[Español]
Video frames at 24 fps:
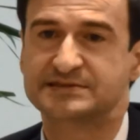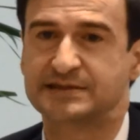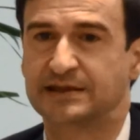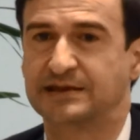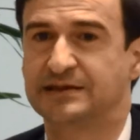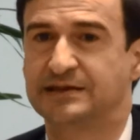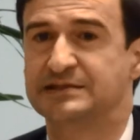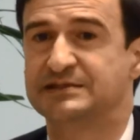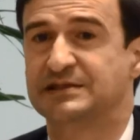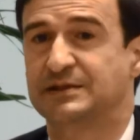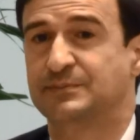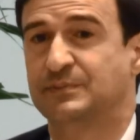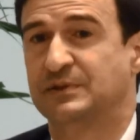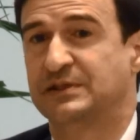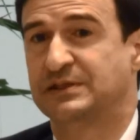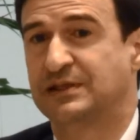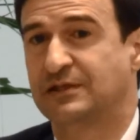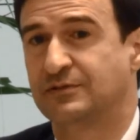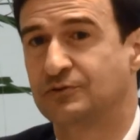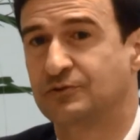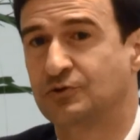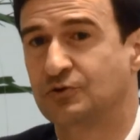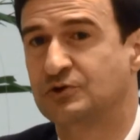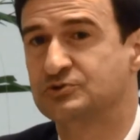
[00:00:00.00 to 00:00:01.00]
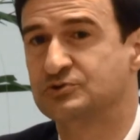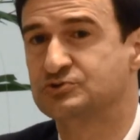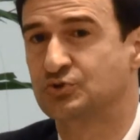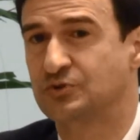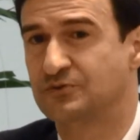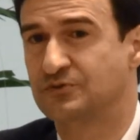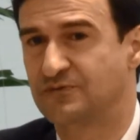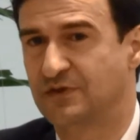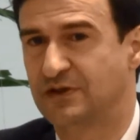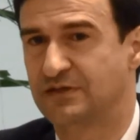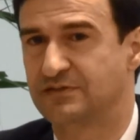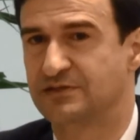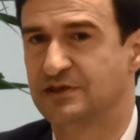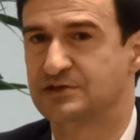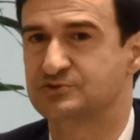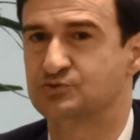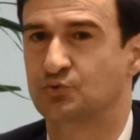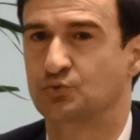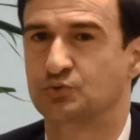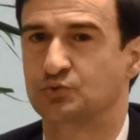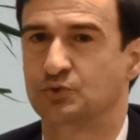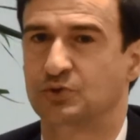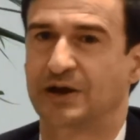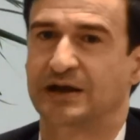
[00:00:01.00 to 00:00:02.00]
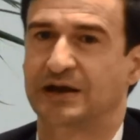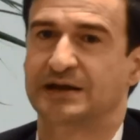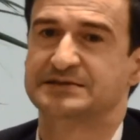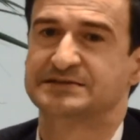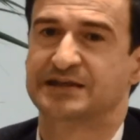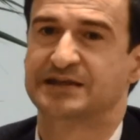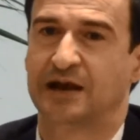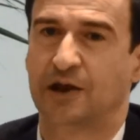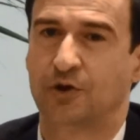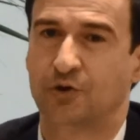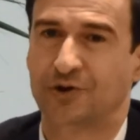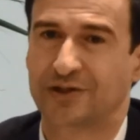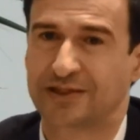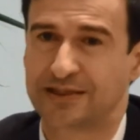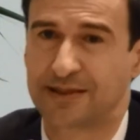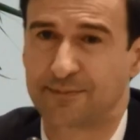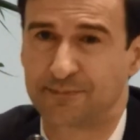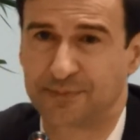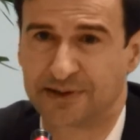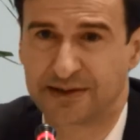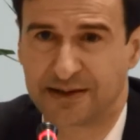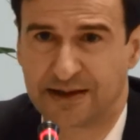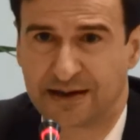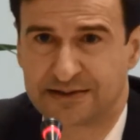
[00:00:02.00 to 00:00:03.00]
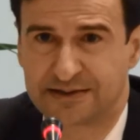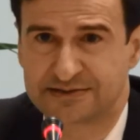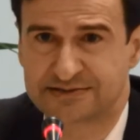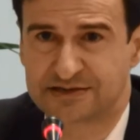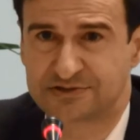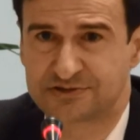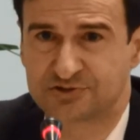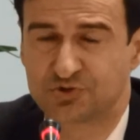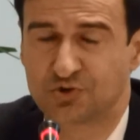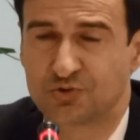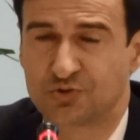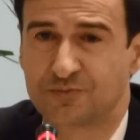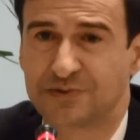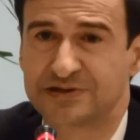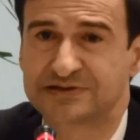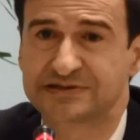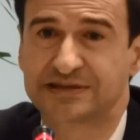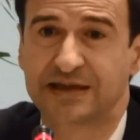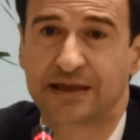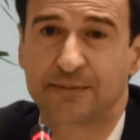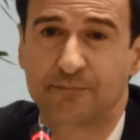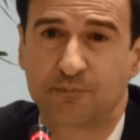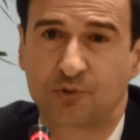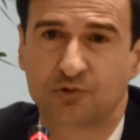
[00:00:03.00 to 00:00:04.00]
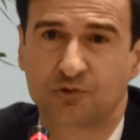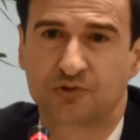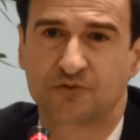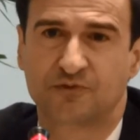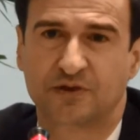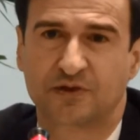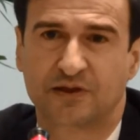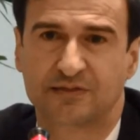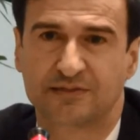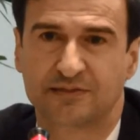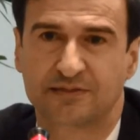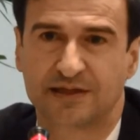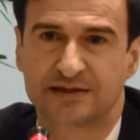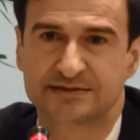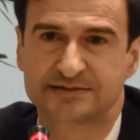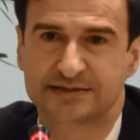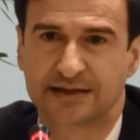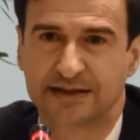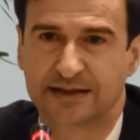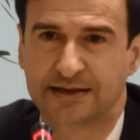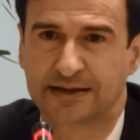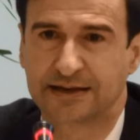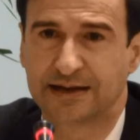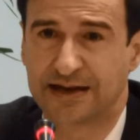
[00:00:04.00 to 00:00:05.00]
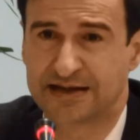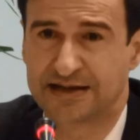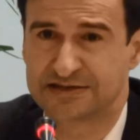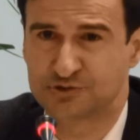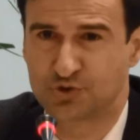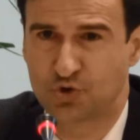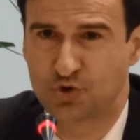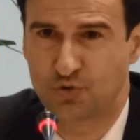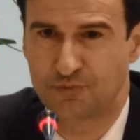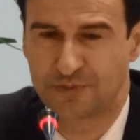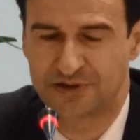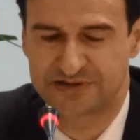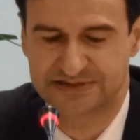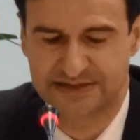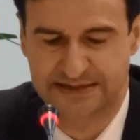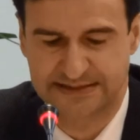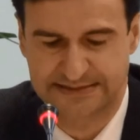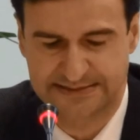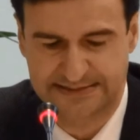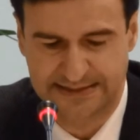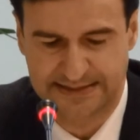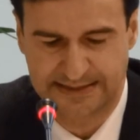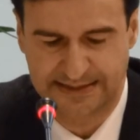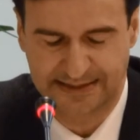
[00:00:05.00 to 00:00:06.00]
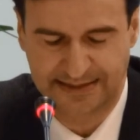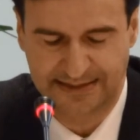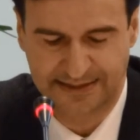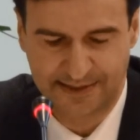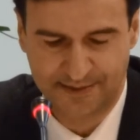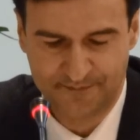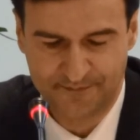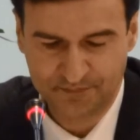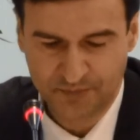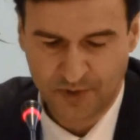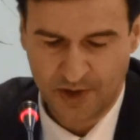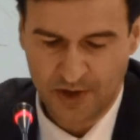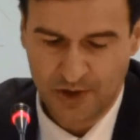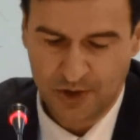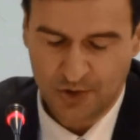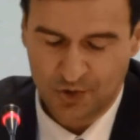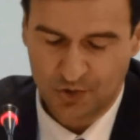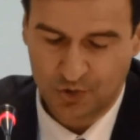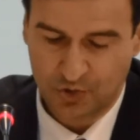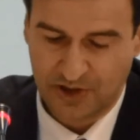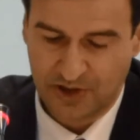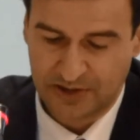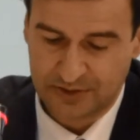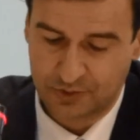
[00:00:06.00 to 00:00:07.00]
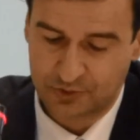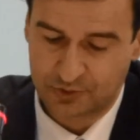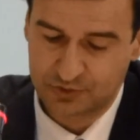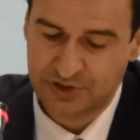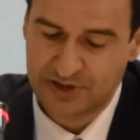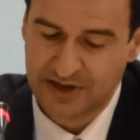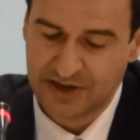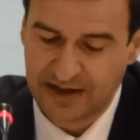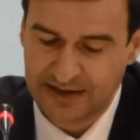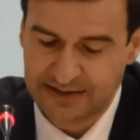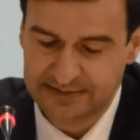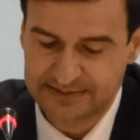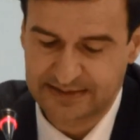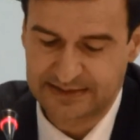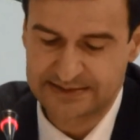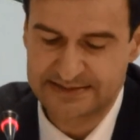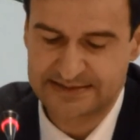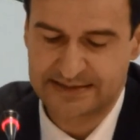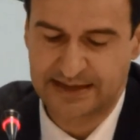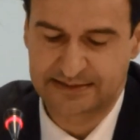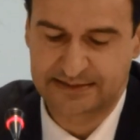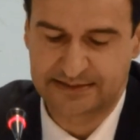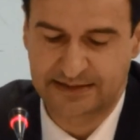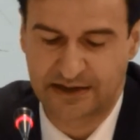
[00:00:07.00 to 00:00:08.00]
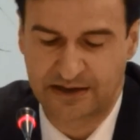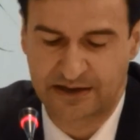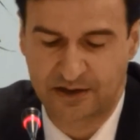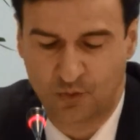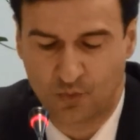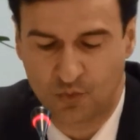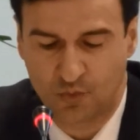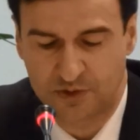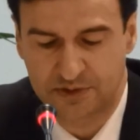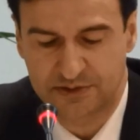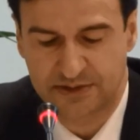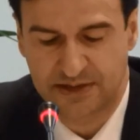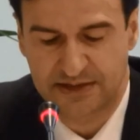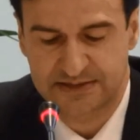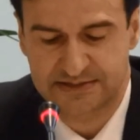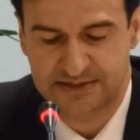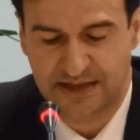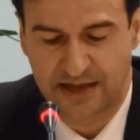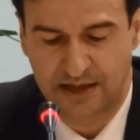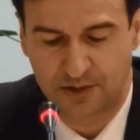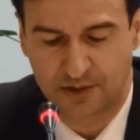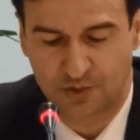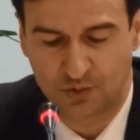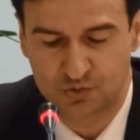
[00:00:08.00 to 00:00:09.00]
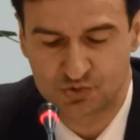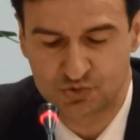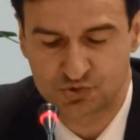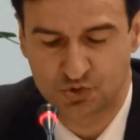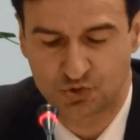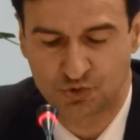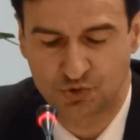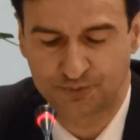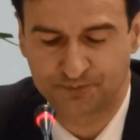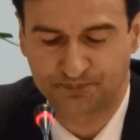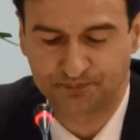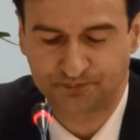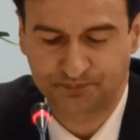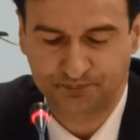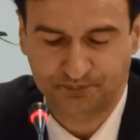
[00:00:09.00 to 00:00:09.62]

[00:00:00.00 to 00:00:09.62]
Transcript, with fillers: en interpretaciones o diferencias culturales a la hora de aplicar esas normas que por diferencias en las normas en sí. Otra característica a tener en cuenta es que incluso